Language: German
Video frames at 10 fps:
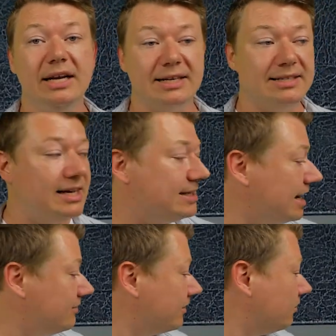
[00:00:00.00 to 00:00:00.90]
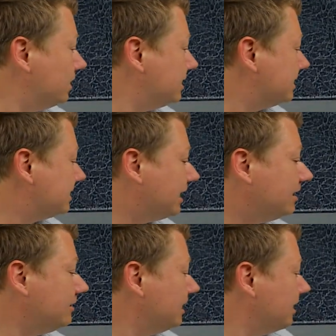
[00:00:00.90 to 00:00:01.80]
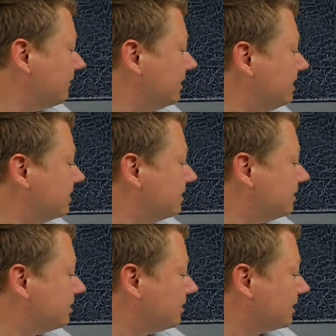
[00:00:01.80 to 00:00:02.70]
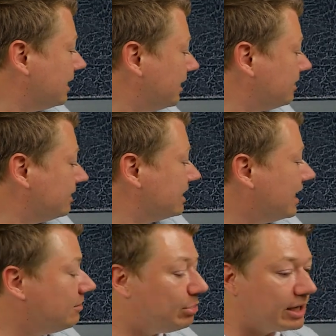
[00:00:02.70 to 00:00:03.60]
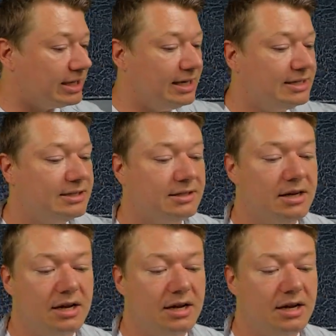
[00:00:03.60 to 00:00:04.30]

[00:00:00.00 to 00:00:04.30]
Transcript: dass er halt einfach wollte, dass Sachen wie diese äh, kleinen Kartenpakete